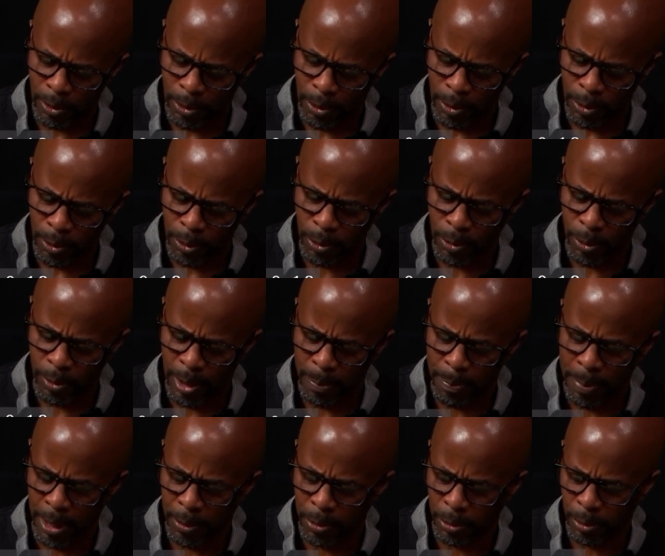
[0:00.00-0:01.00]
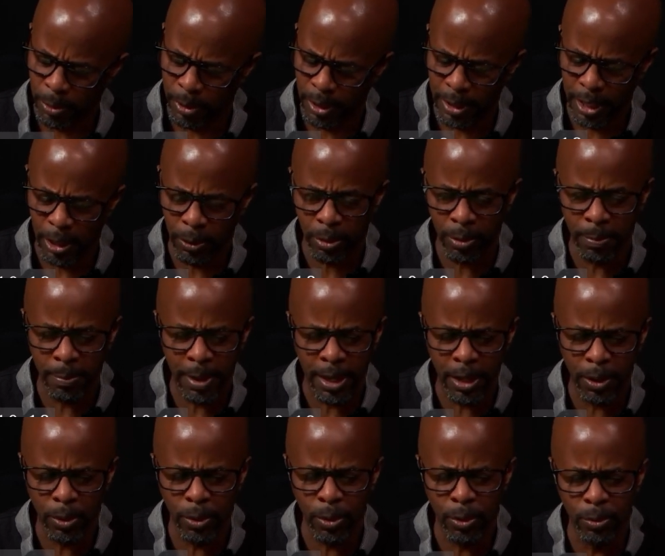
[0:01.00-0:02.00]
Non, ce n'est pas contre des êtres humains
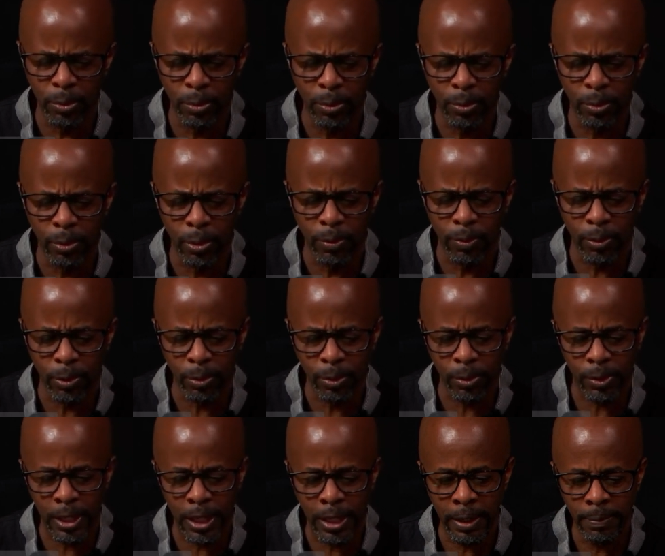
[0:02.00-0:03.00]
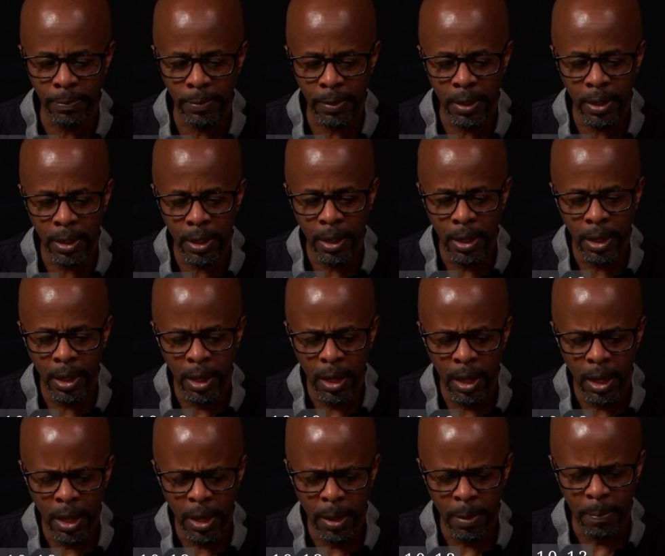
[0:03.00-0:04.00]
que nous nous devons lutter,
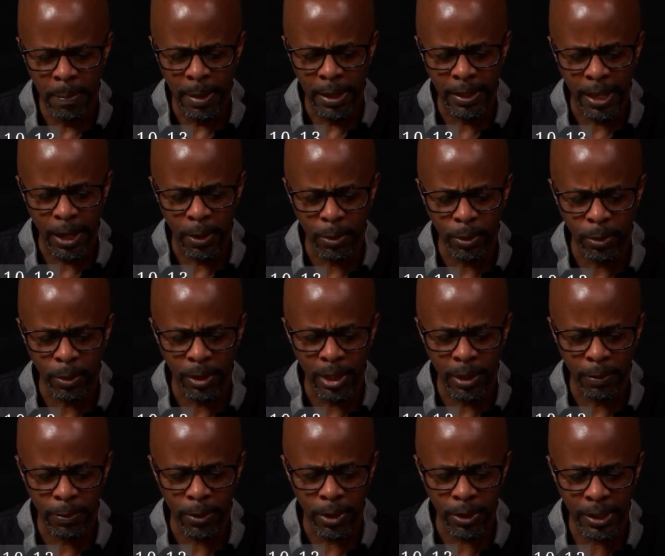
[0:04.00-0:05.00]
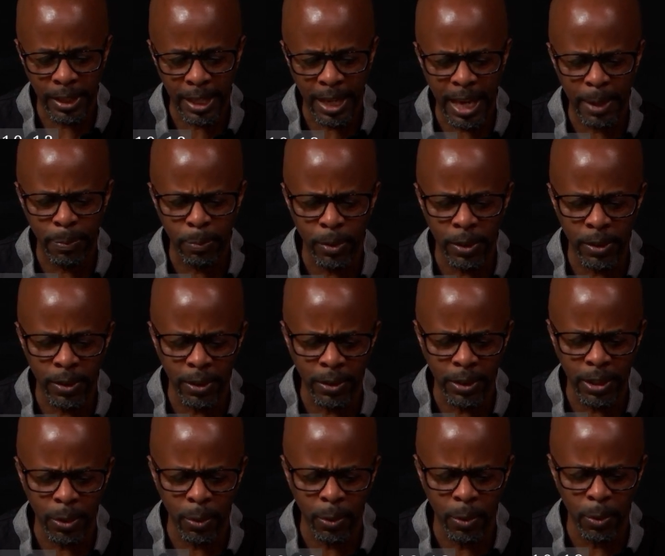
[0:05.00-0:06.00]
mais c'est contre des forces très puissantes
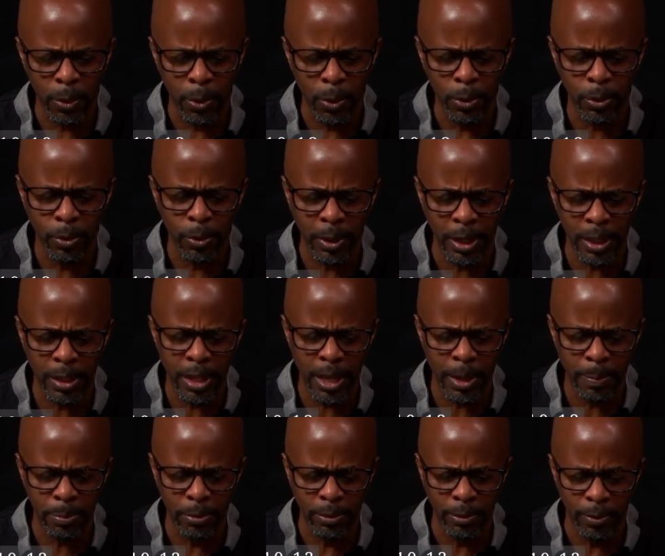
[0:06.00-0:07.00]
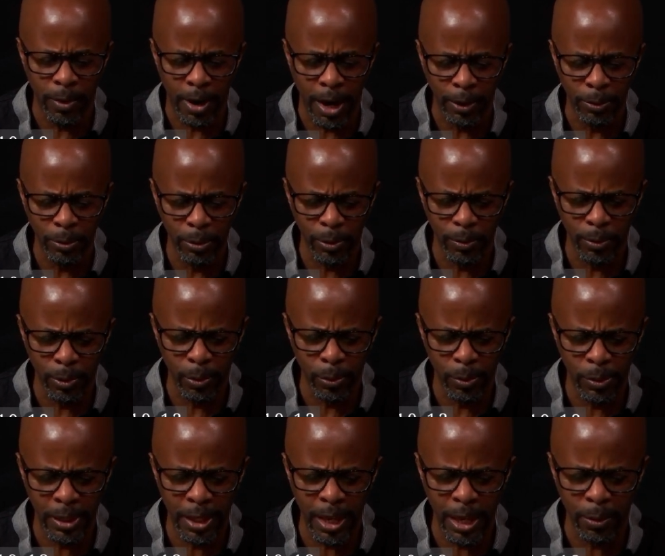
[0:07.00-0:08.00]
qui ont autorité et pouvoir. Nous devons
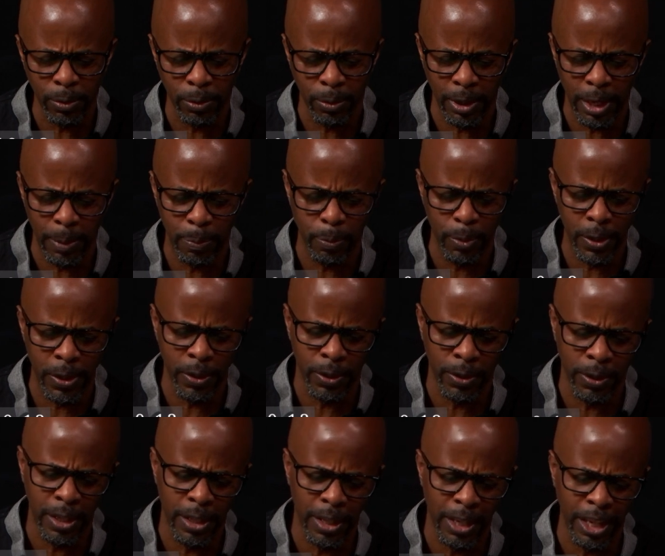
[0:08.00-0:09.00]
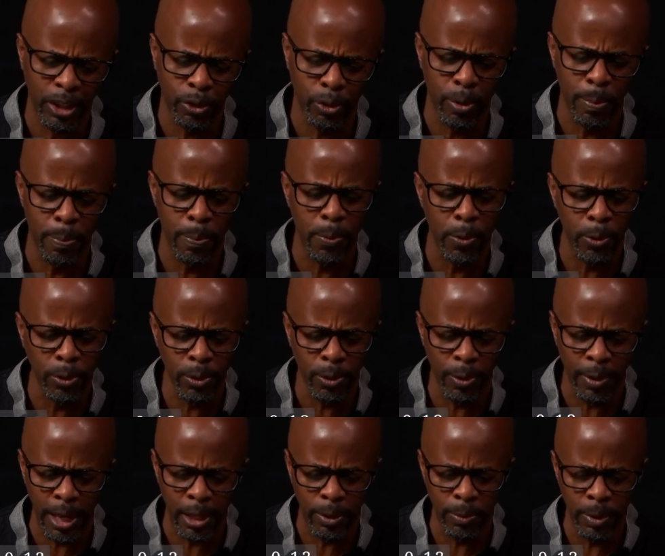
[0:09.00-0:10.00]
lutter contre les puissances qui dirigent le monde de
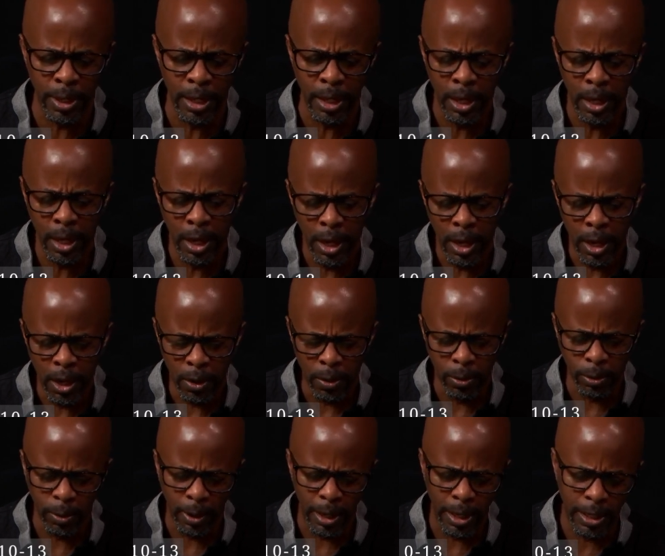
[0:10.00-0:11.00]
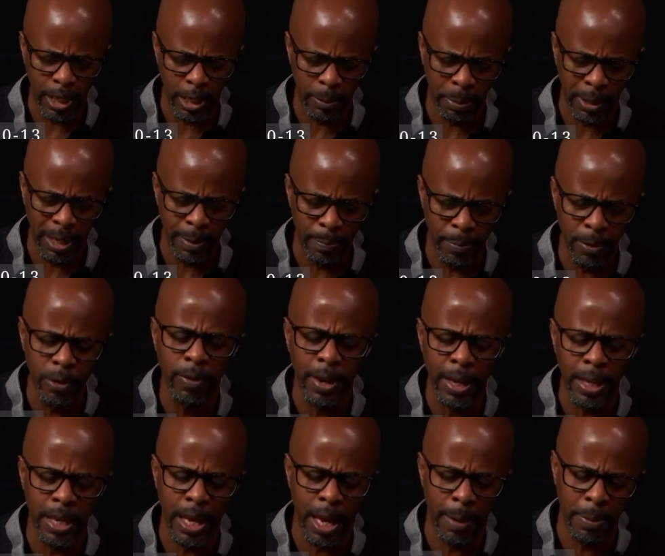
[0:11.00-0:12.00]
la nuit, contre les esprits mauvais
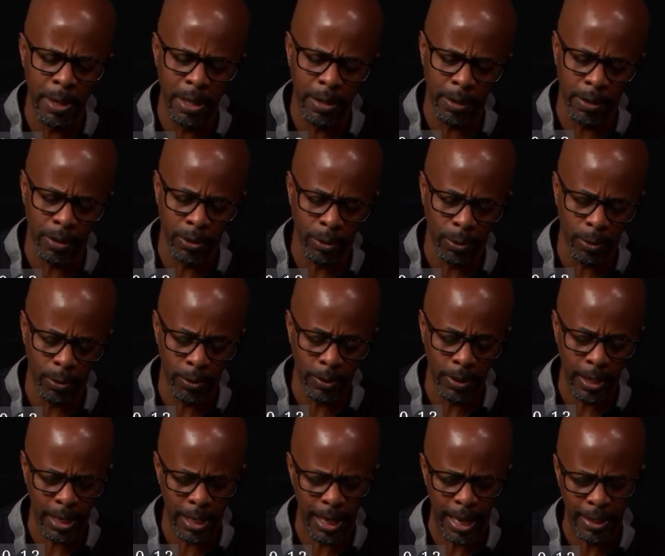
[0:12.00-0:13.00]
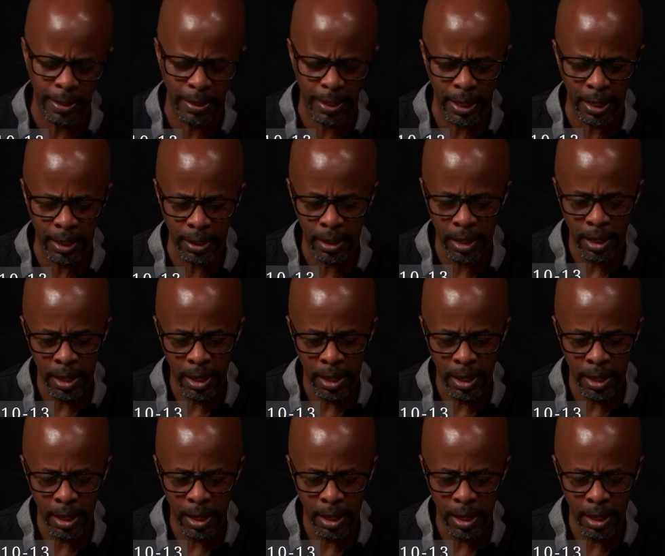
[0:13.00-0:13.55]
qui habitent entre le ciel et la terre.